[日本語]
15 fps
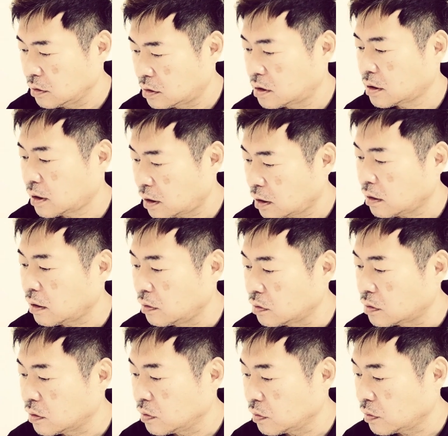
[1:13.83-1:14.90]
うち彼か
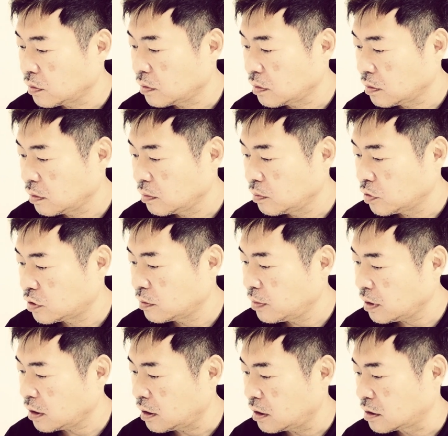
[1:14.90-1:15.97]
うちの
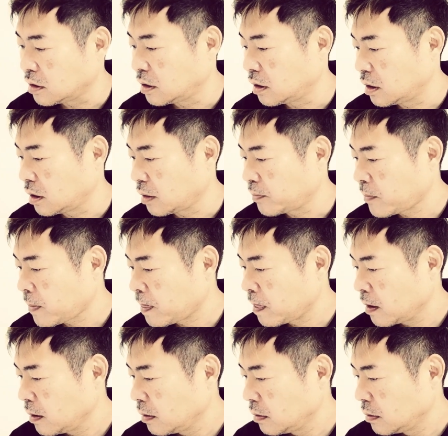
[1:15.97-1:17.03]
娘は彼氏ができない
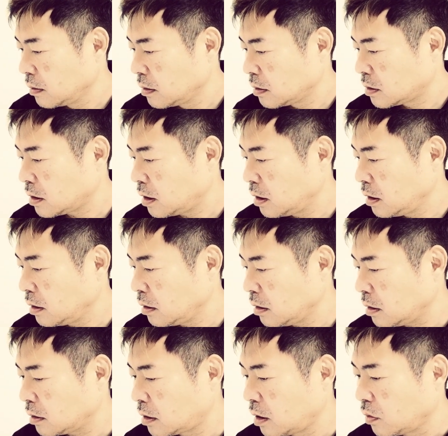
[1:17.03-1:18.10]
3位
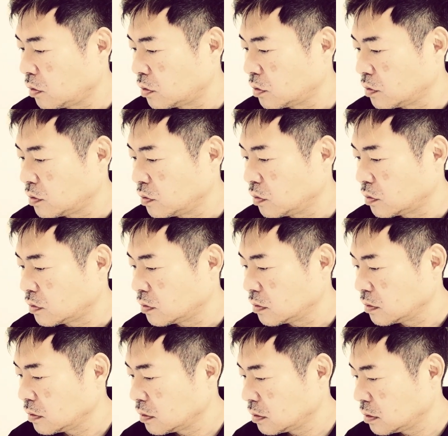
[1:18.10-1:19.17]
が天国と地獄
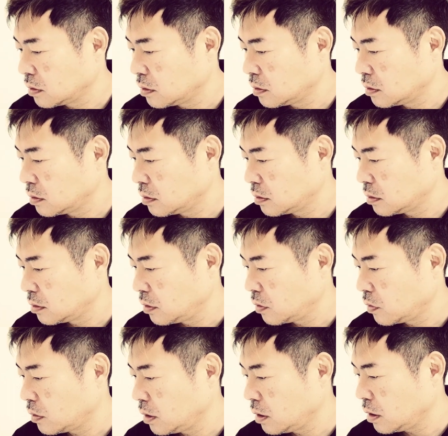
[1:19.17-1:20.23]
うん
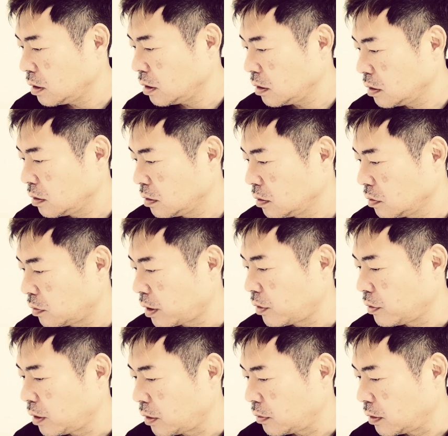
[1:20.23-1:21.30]
4位が俺
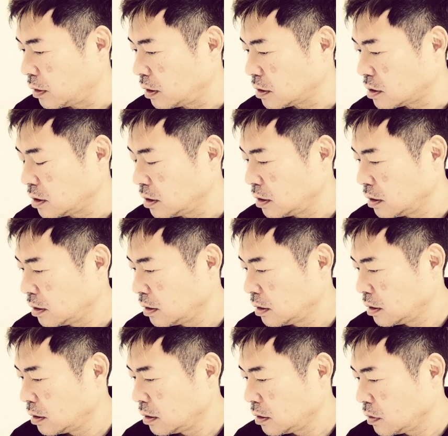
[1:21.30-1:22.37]
の家の話
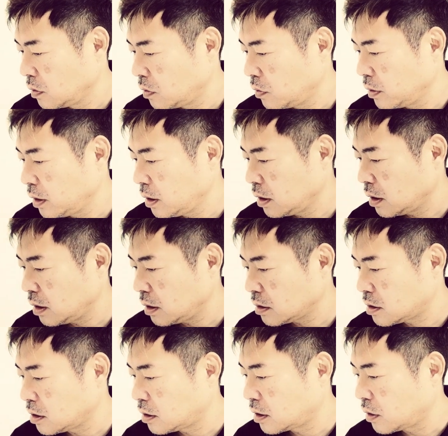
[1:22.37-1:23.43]
5位が
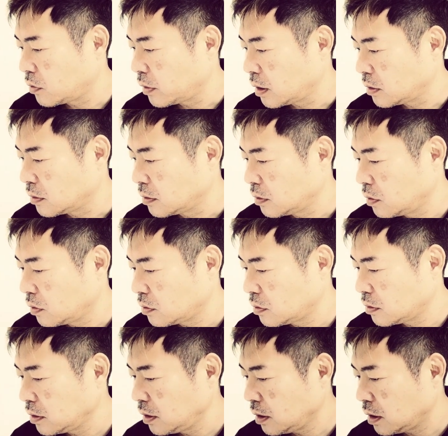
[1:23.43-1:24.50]
知ってるワイフ
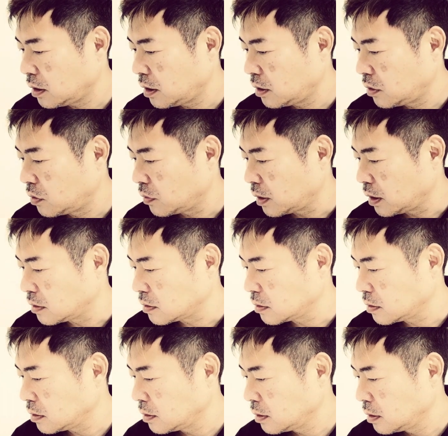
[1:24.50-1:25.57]
6位がレッドアイズ
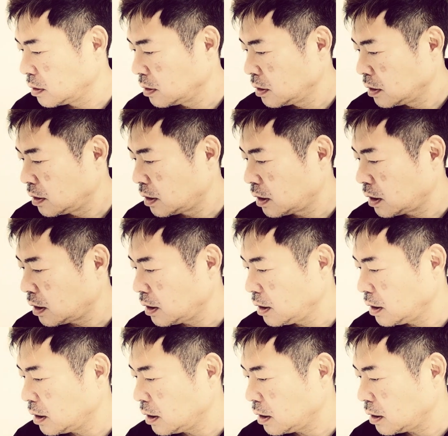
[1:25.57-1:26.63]

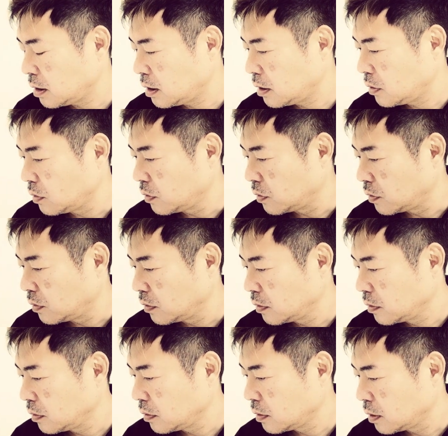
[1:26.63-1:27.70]
7位が青の
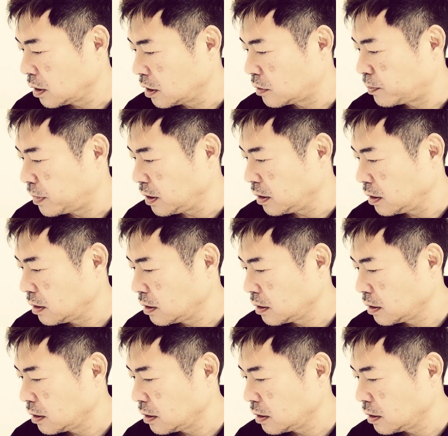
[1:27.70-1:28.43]
SP